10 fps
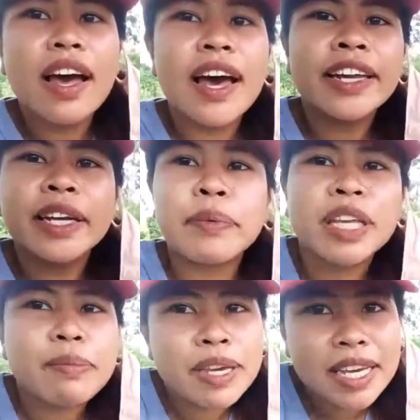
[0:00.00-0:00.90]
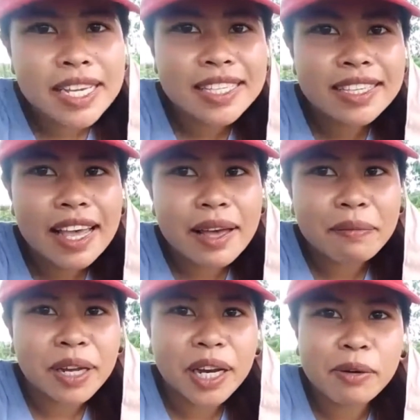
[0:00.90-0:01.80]
Hari naman kami sa
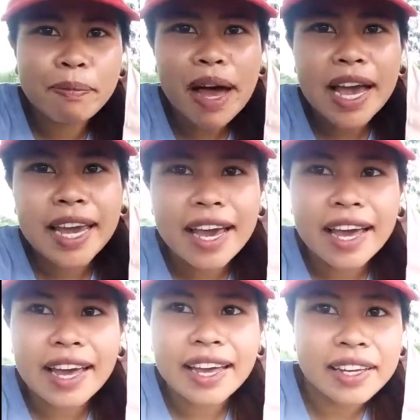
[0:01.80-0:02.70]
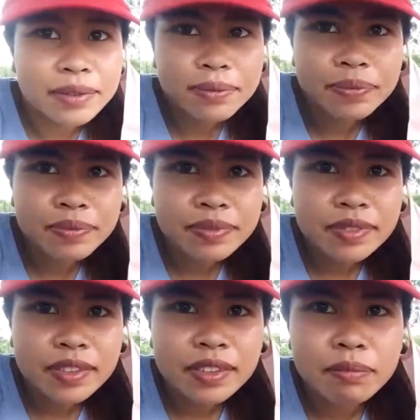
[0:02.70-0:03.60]
managupaya.
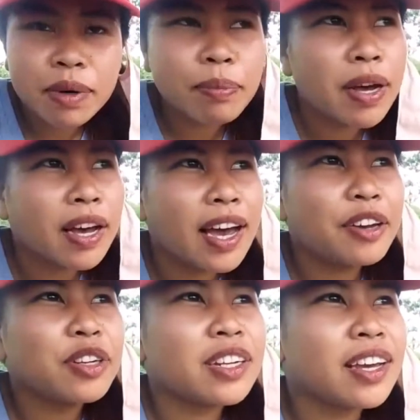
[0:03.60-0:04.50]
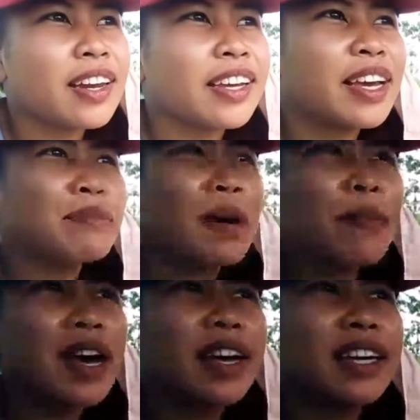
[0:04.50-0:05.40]
Mapa ano na ding aragyan
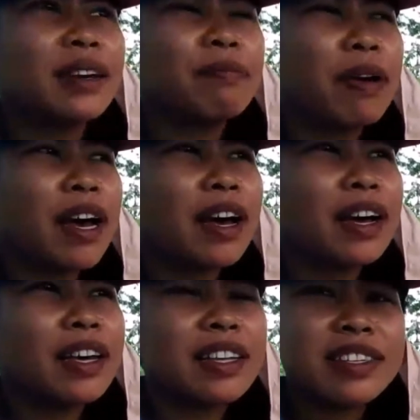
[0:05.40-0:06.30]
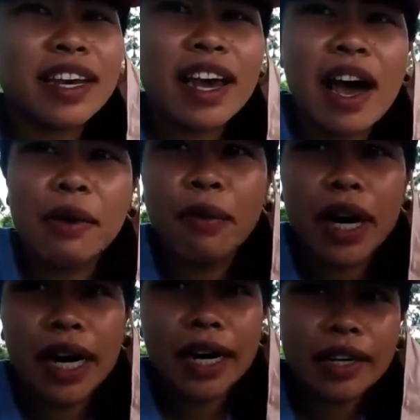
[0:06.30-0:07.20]
mapa pa
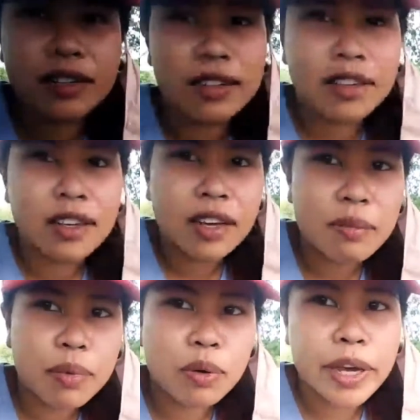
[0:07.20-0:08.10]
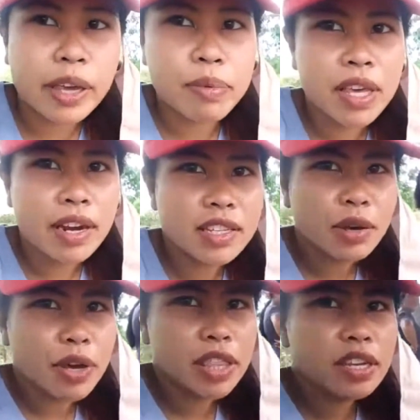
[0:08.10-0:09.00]
insayawan. Huway kami dali
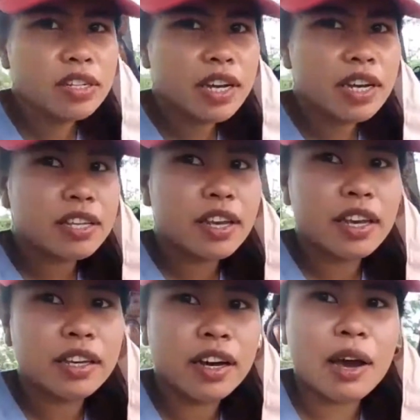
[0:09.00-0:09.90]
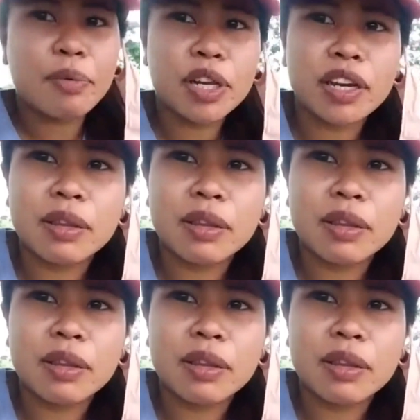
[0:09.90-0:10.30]
sa waiting shed kay kakapoy na